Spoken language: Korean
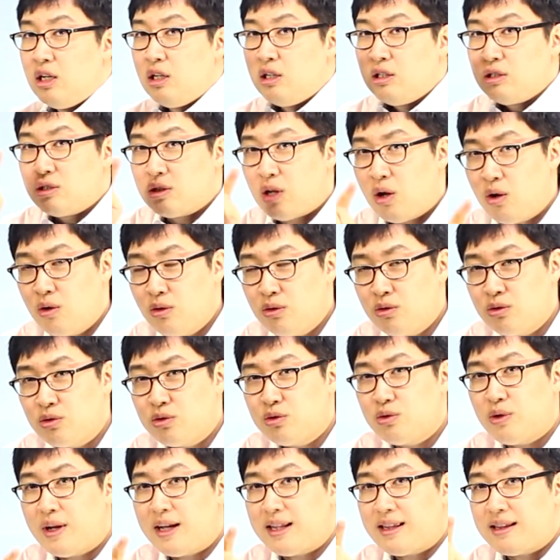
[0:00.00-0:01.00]

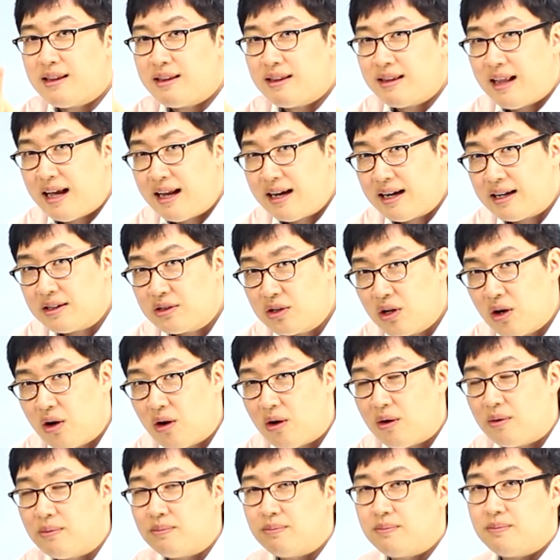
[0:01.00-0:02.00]
성수에
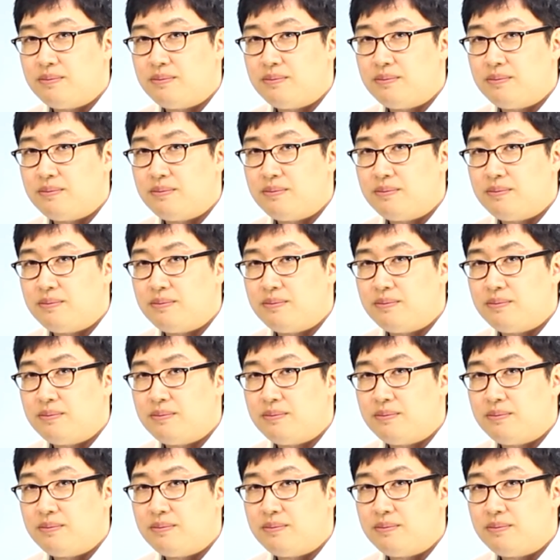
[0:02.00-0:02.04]
따라서